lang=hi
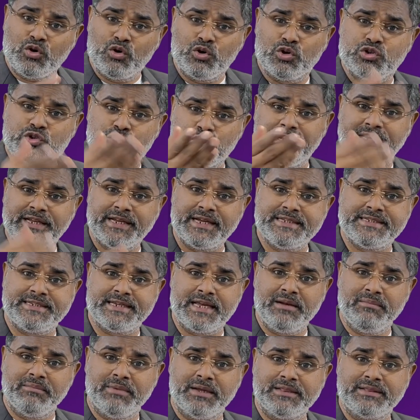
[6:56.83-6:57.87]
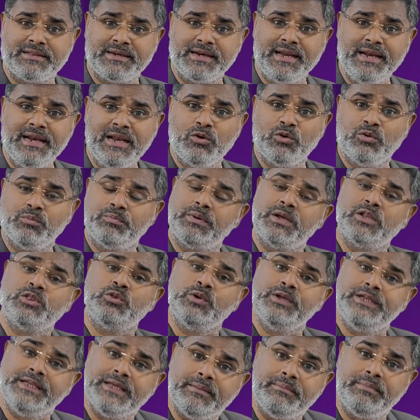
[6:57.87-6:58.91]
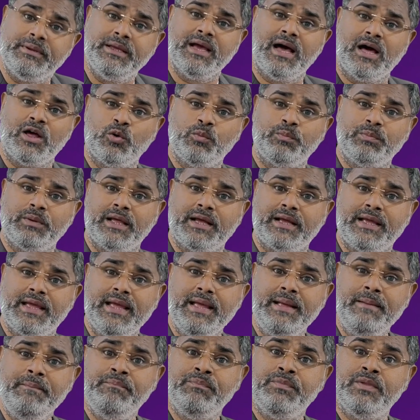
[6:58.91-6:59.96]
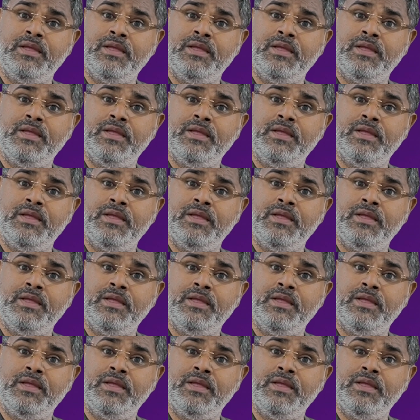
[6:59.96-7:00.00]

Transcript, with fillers: और जो इनके जेल मंत्री है ना उन पर तो ये भी आरोप लगे